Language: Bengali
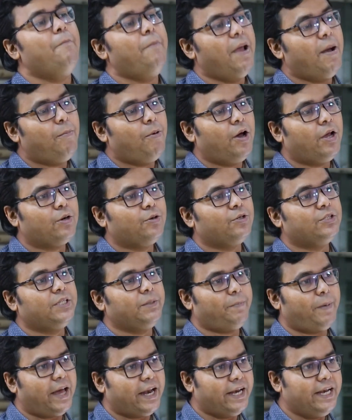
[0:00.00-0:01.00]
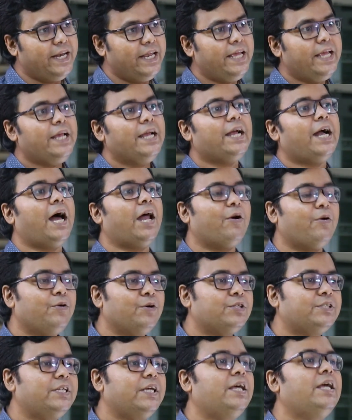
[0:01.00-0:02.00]
ব্যবহার করতে পারিনি কারণ
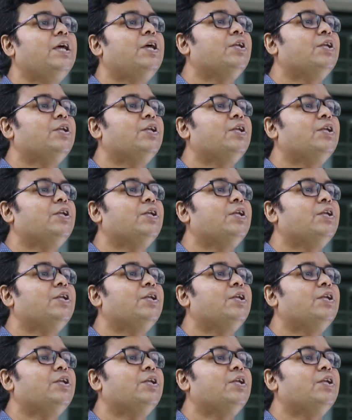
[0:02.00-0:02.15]
হচ্ছে